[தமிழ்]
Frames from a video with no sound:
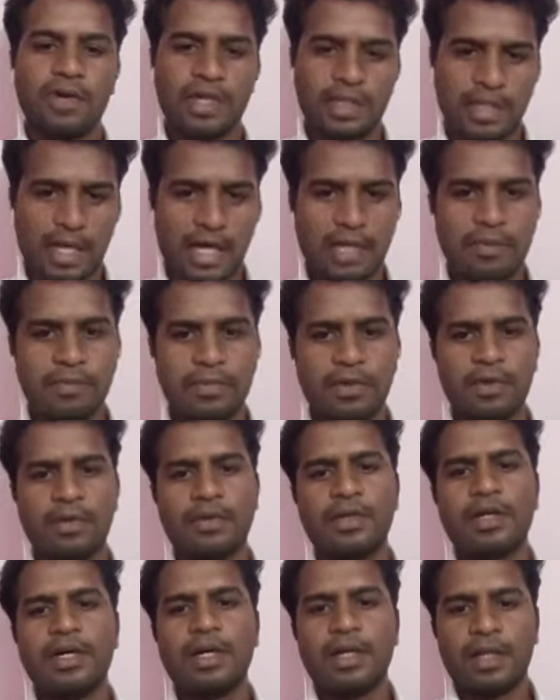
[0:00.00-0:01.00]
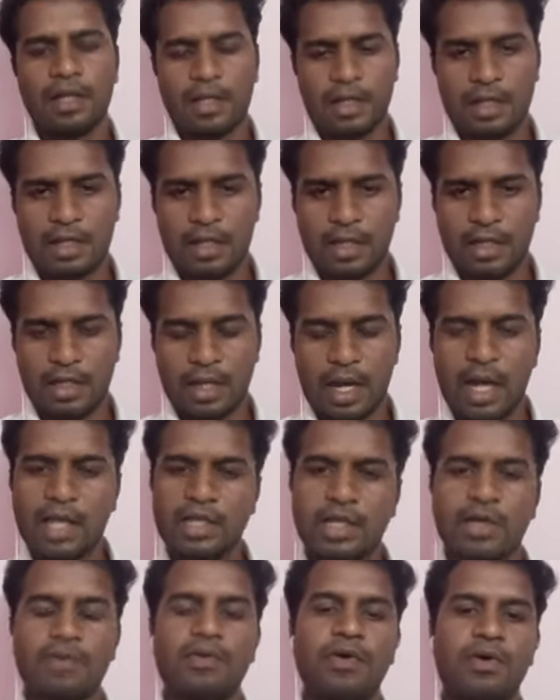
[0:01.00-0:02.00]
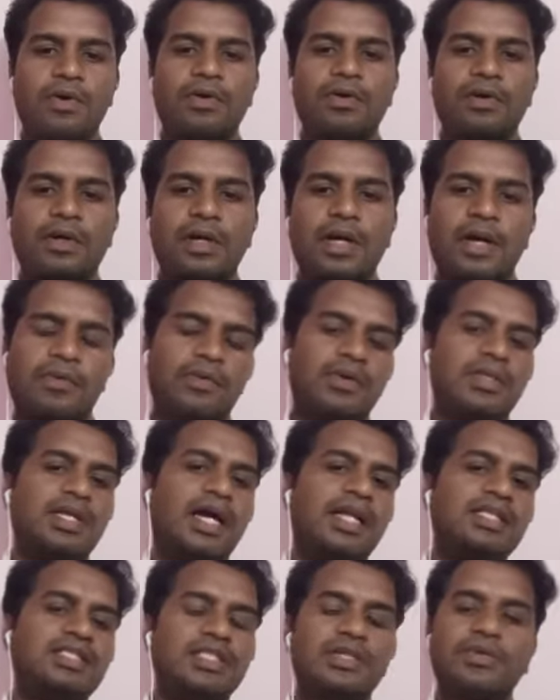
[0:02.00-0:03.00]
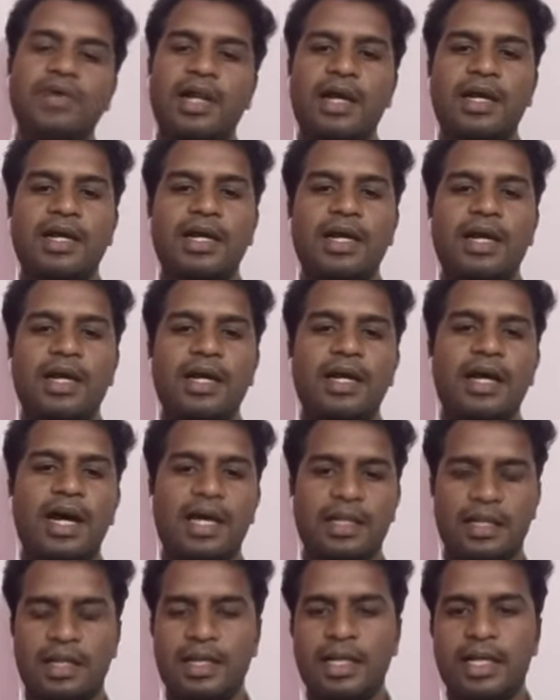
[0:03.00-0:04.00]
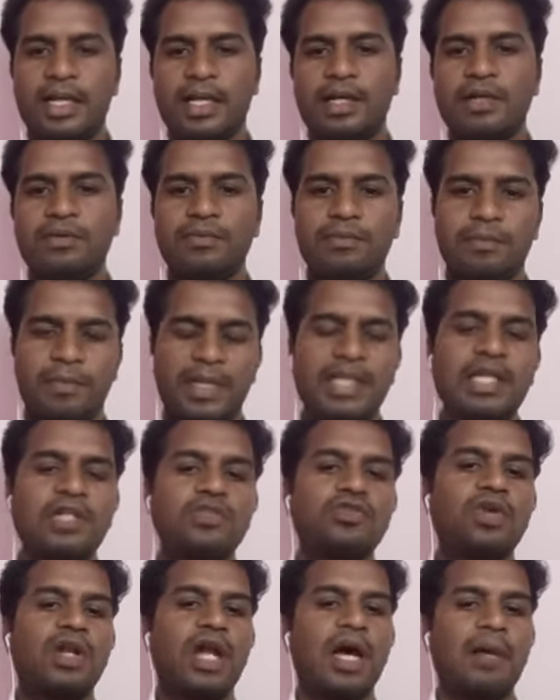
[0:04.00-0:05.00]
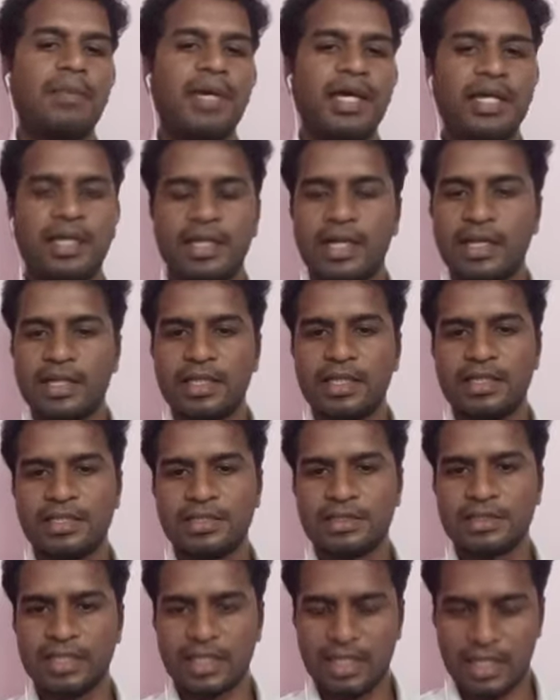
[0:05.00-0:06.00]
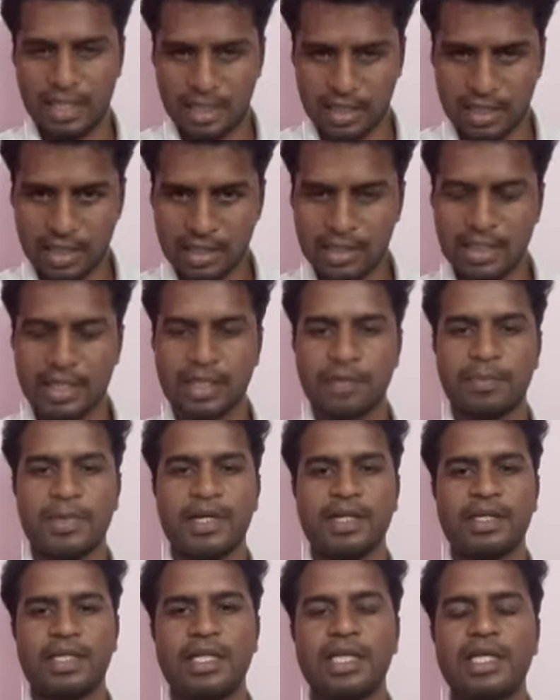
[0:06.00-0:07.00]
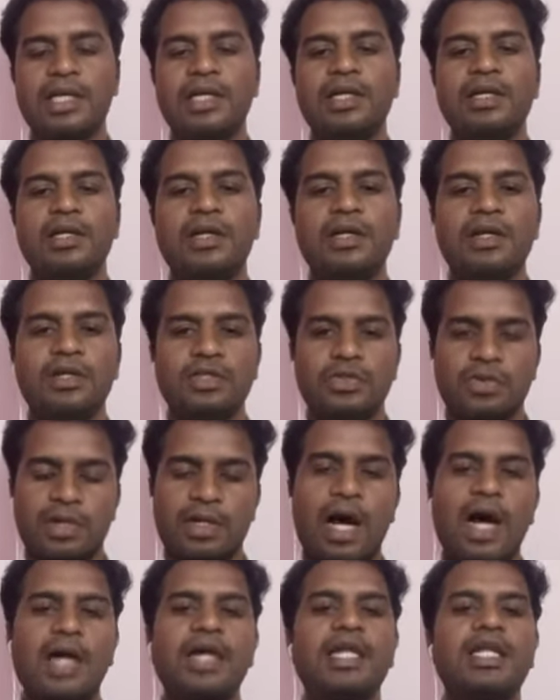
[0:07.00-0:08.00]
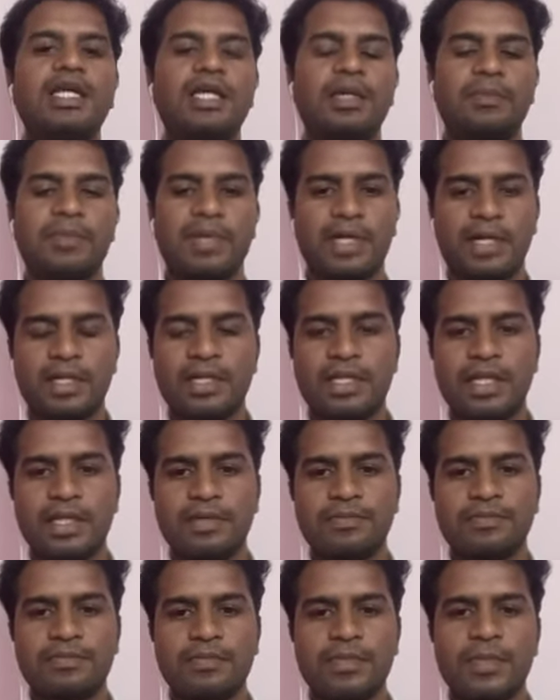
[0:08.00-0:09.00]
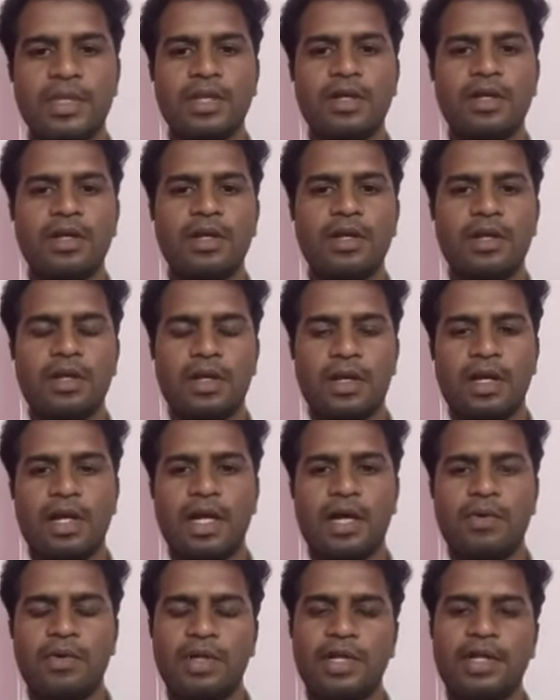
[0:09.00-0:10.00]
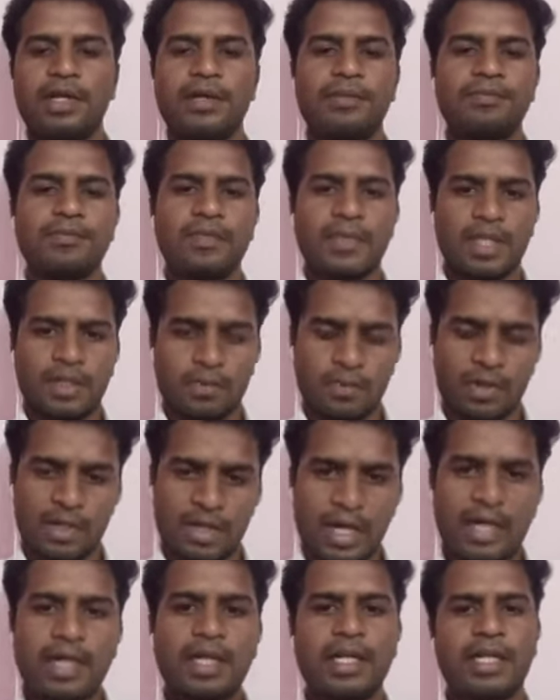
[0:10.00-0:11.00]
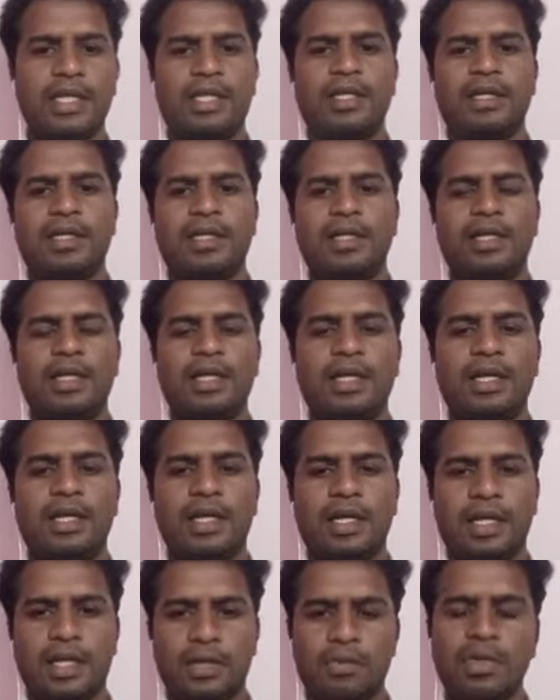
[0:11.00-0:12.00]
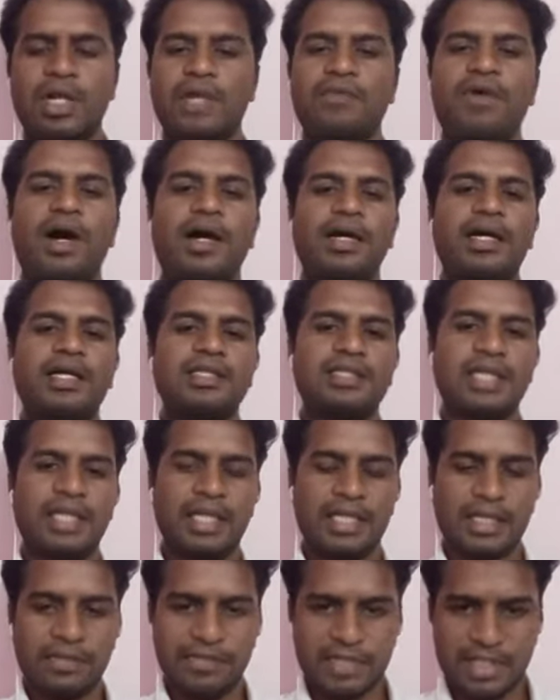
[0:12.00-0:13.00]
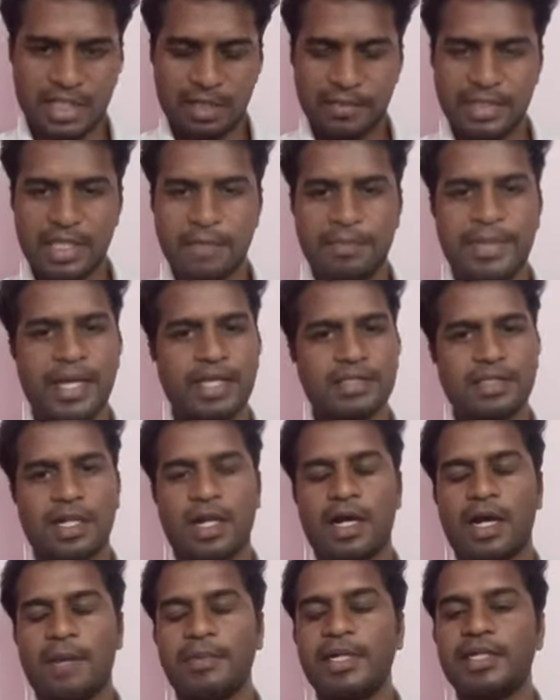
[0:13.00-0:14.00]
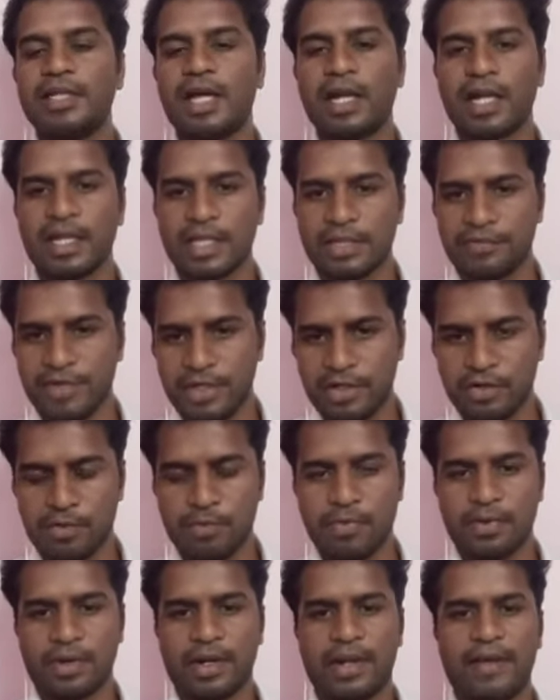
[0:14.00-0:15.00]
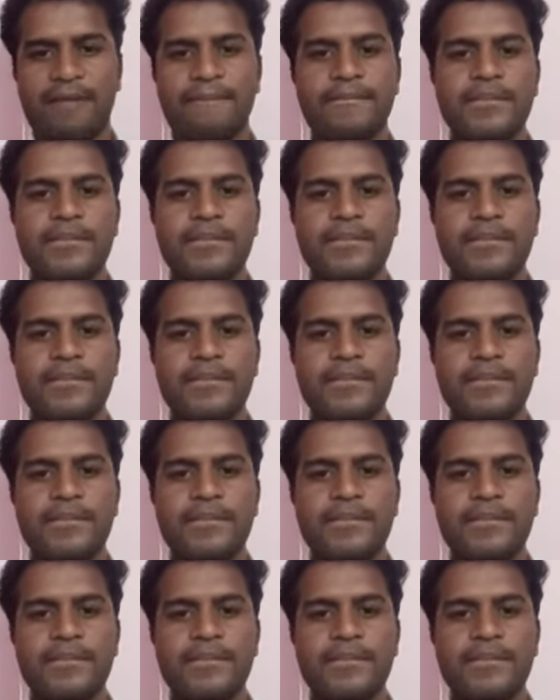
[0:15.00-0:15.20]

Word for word: கடந்த அன்பும் ஆதரவும் அவங்க வந்து அழிச்சிட்டு வராங்க அதனால் பதில் சொல்லாமல் இருக்கிறது சரியாக இருக்காது எனக்கு பட்டது ஒரு நாகரீகம் கருதி ஒரு ஒரு நன்றி உணர்வாக சரி இந்த விஷயத்தை பற்றி பேசலாம் அப்படின்னு தான் நான் அந்த வீடியோவை போடுறேன்